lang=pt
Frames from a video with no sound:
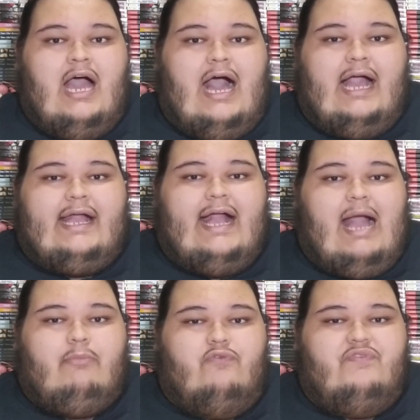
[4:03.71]

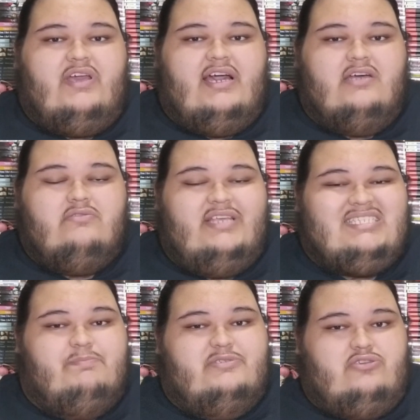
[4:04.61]
acabam ficando
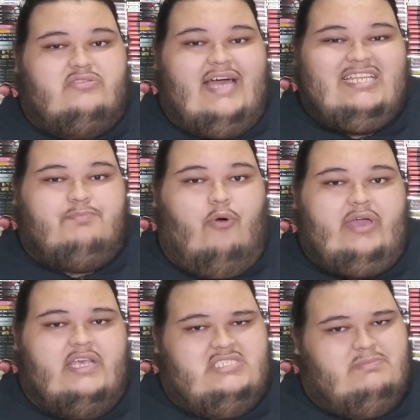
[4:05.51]
decepcionados
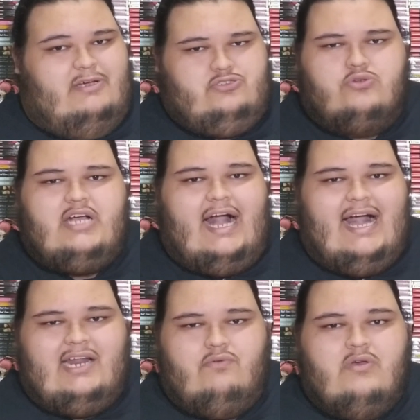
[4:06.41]
porque se
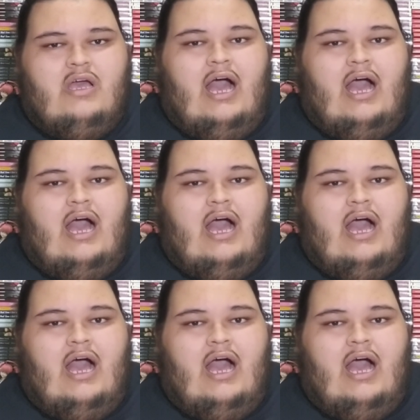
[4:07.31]
machucaram,